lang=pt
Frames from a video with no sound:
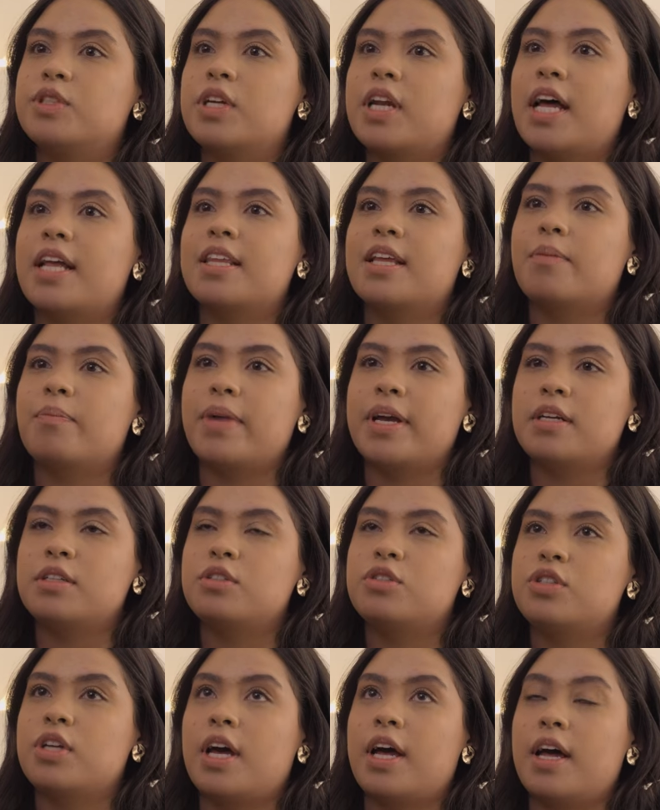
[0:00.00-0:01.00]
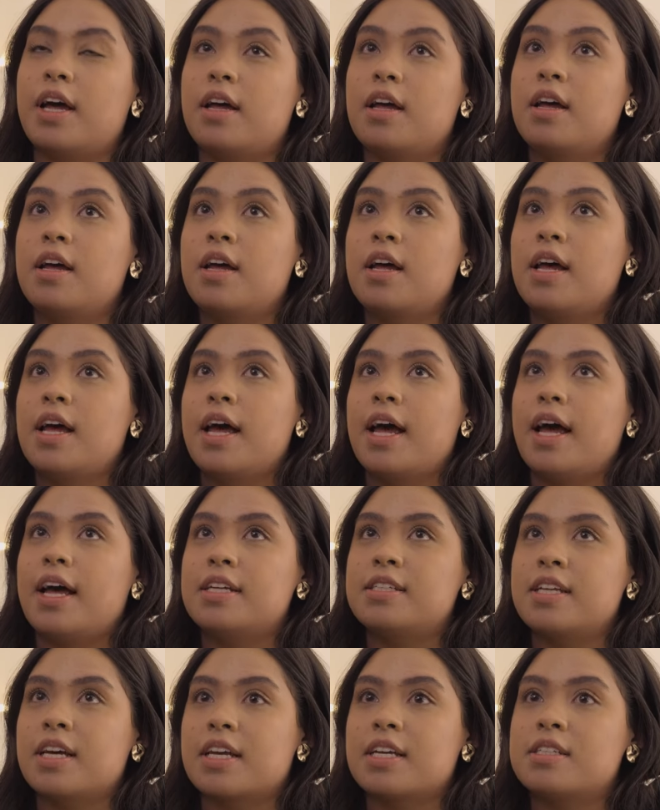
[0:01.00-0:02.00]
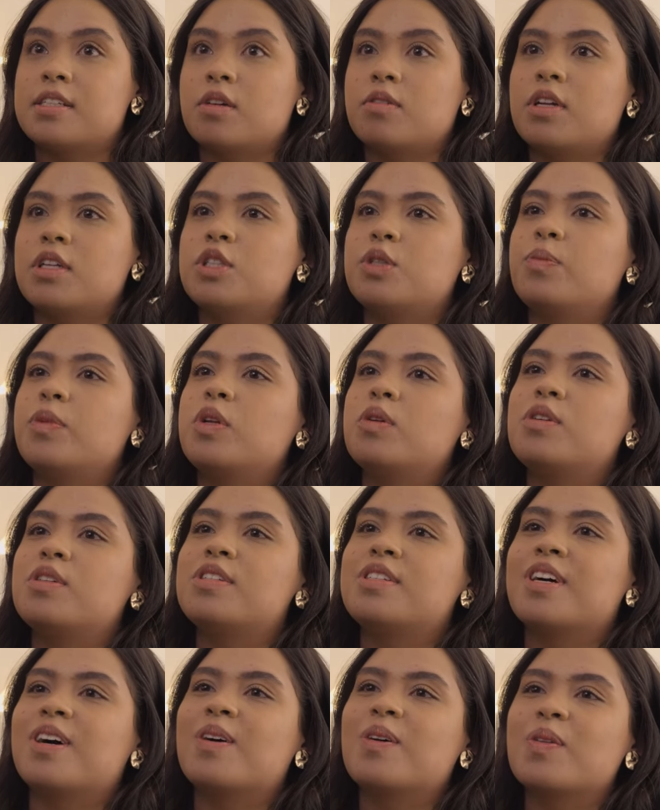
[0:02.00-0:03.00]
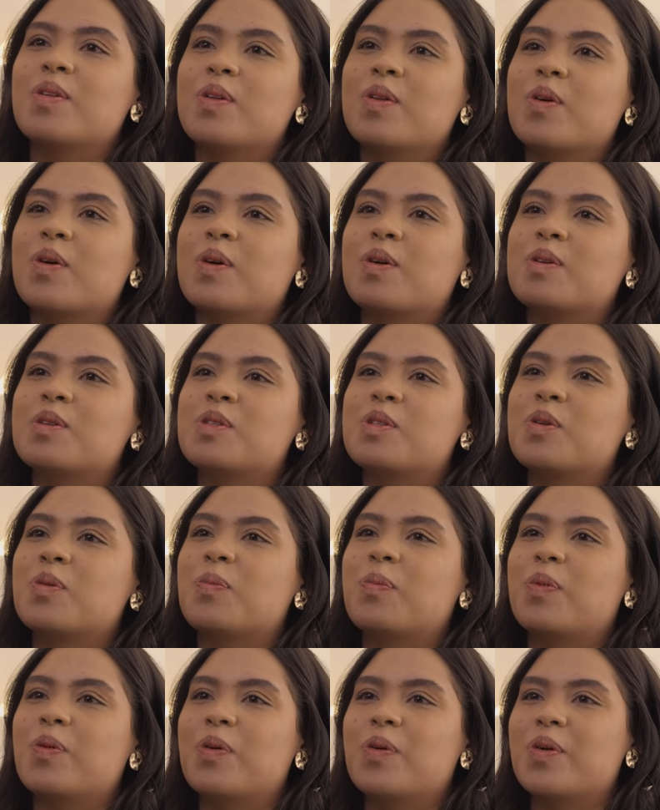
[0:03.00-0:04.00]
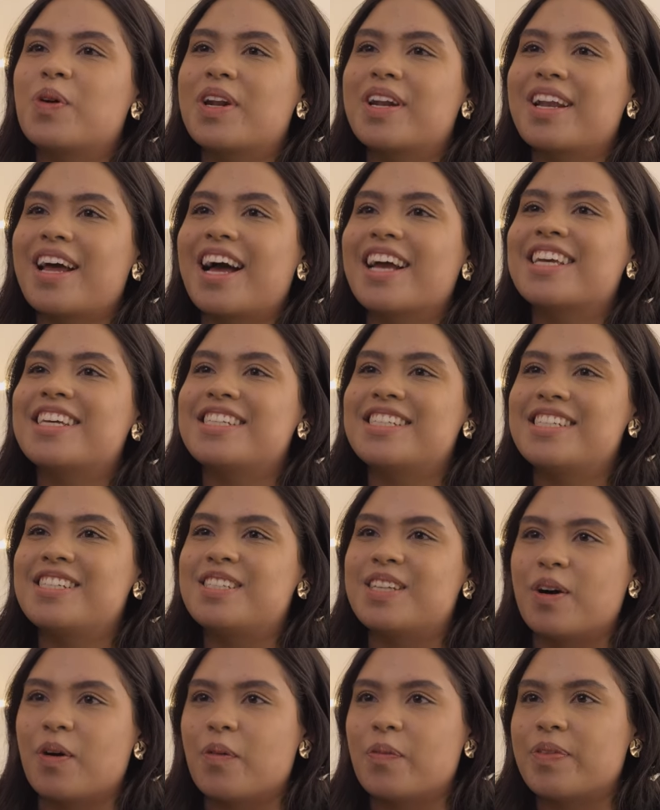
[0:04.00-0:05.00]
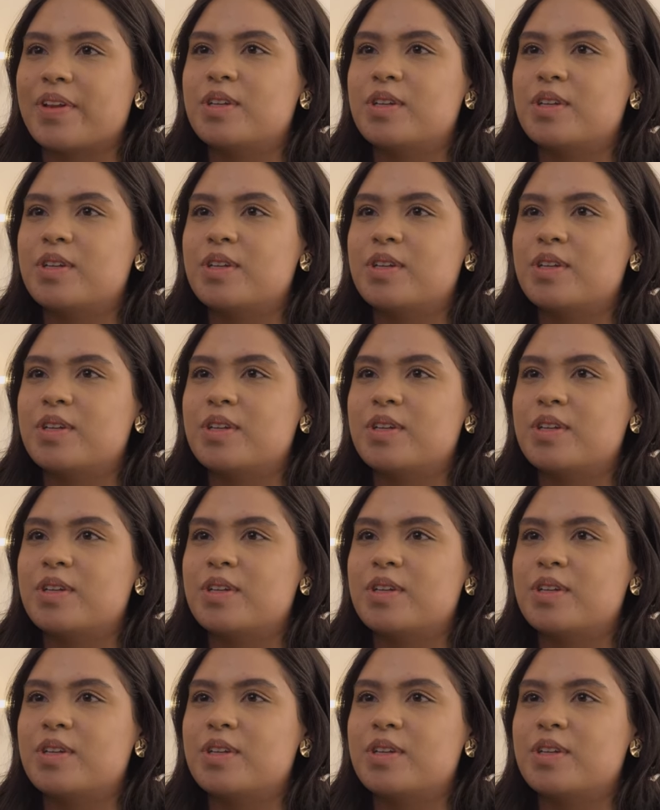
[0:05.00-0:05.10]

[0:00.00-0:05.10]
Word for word: diretamente é essa questão da diminuição do custo por aquisição.